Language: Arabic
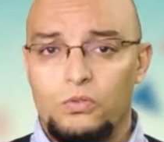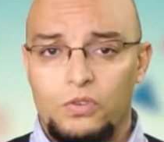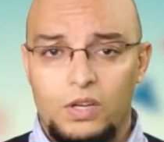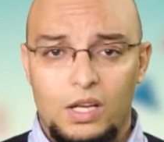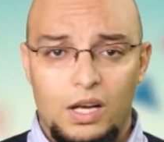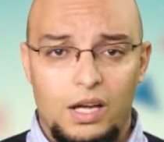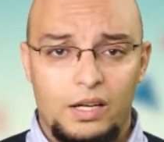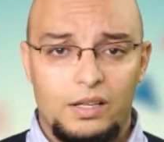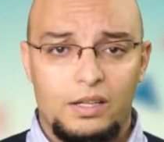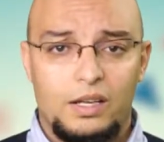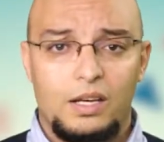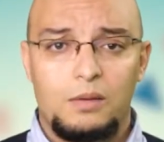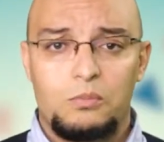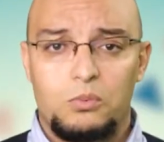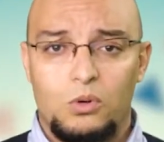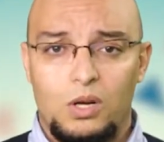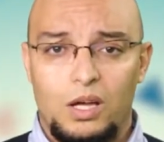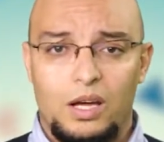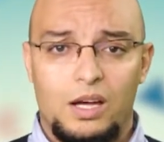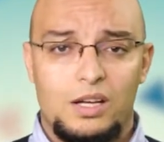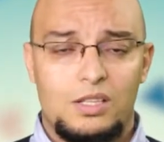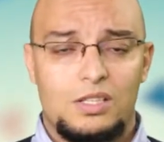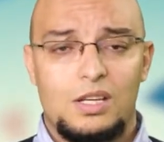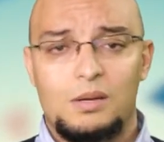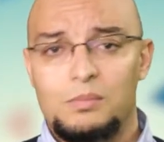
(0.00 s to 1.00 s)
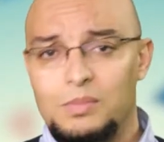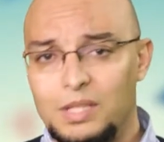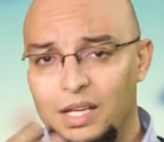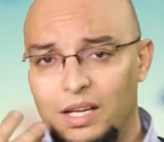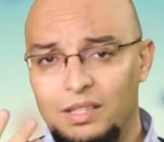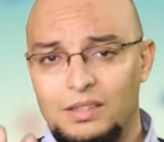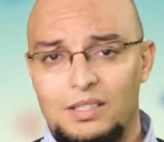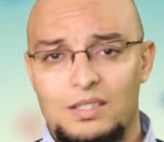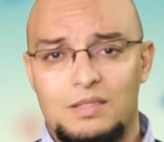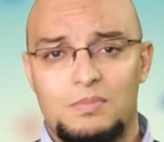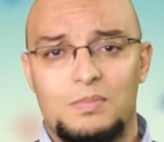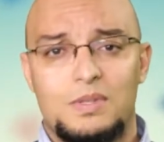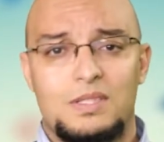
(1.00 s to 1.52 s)
فيه لاغريب ولا حاجه بدا
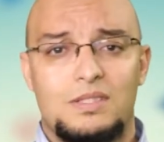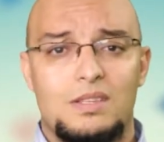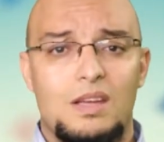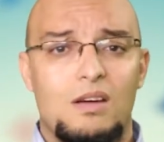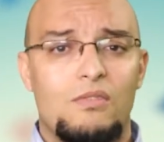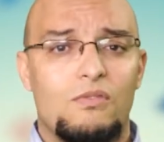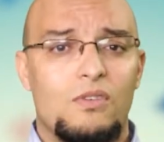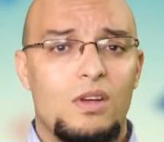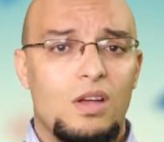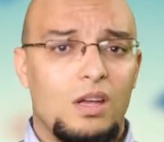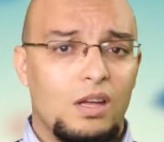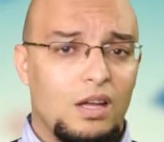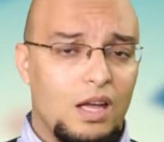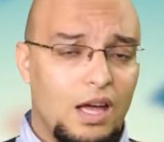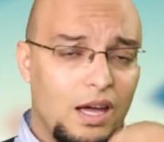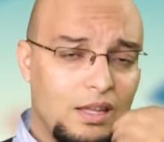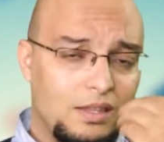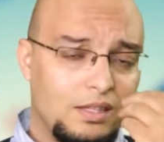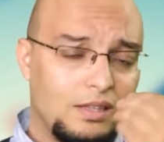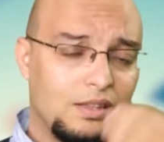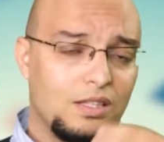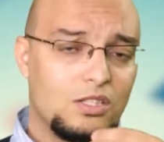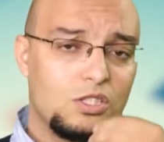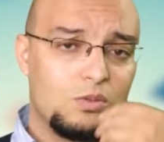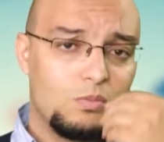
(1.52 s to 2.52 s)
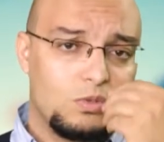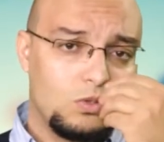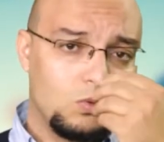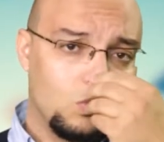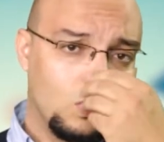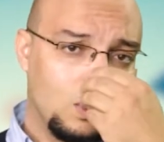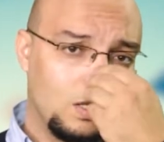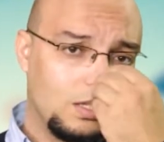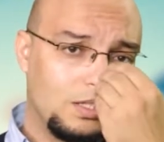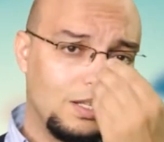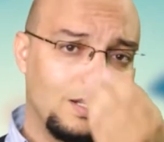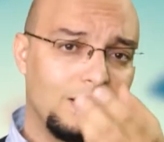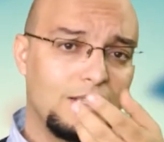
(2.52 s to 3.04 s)
يعطس بزاف هذه تنجم
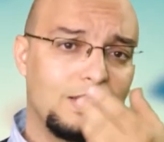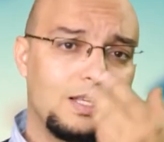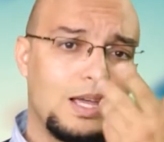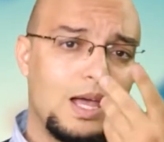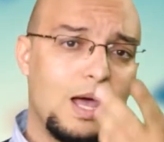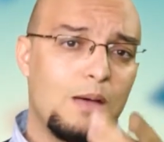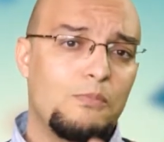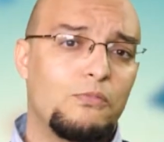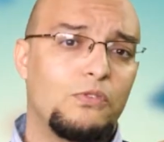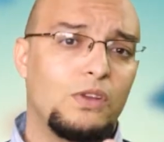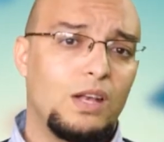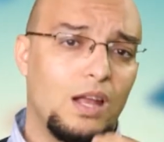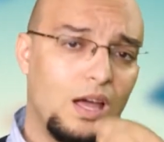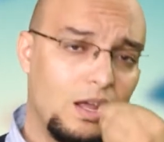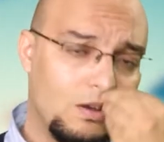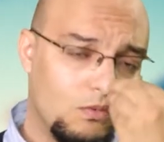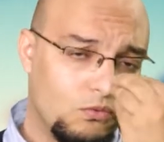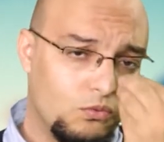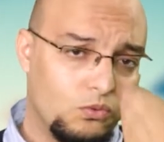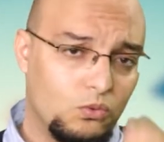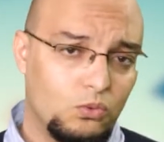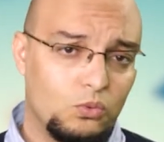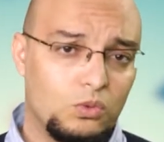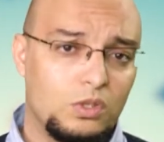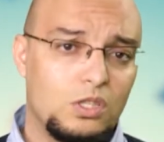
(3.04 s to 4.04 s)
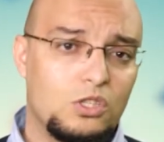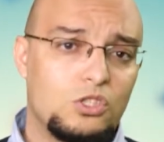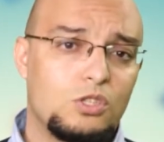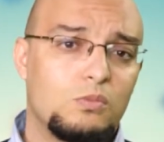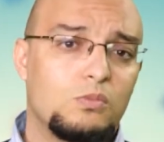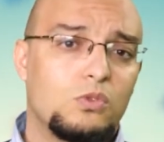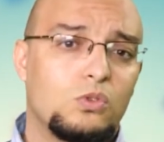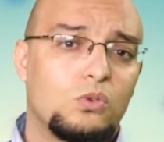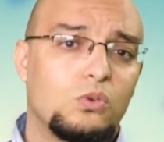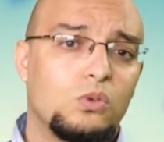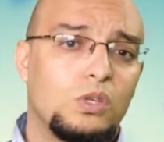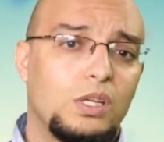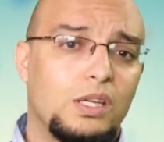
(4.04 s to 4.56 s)
تولد التهاب في الانف وتنجم
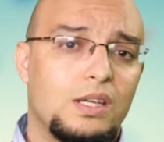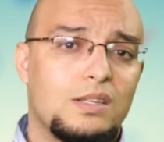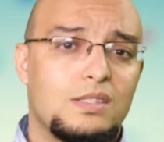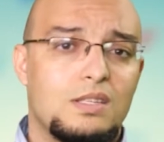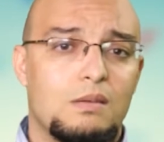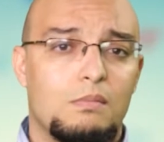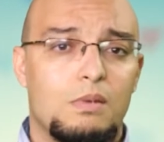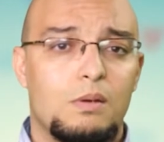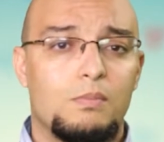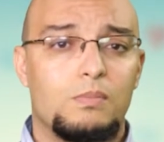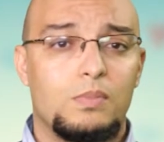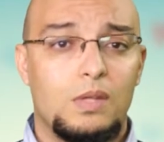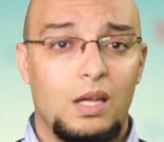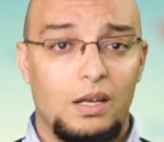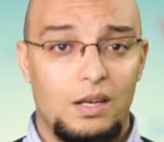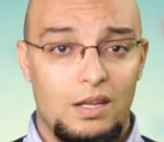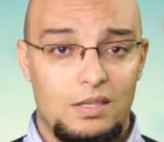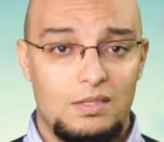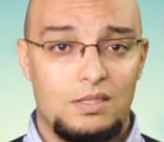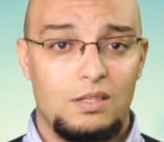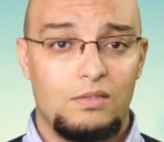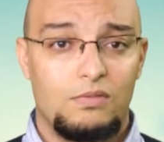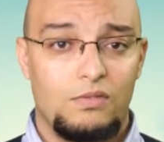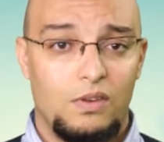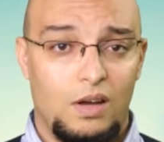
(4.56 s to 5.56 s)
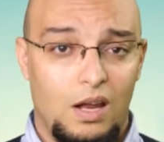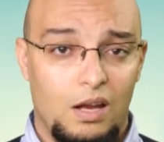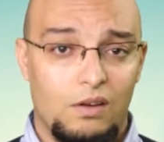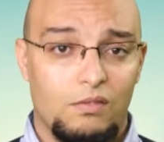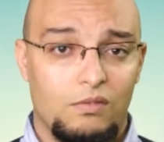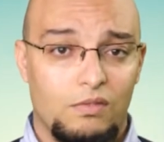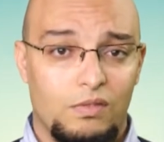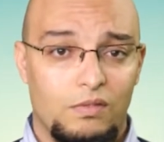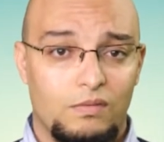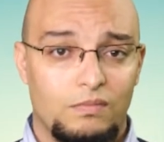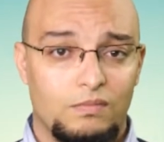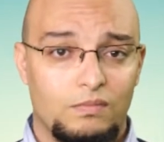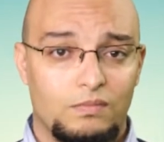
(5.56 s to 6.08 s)
تكون هي سبب تاع نزيف في
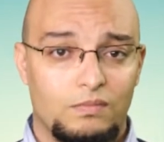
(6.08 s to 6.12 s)
الانف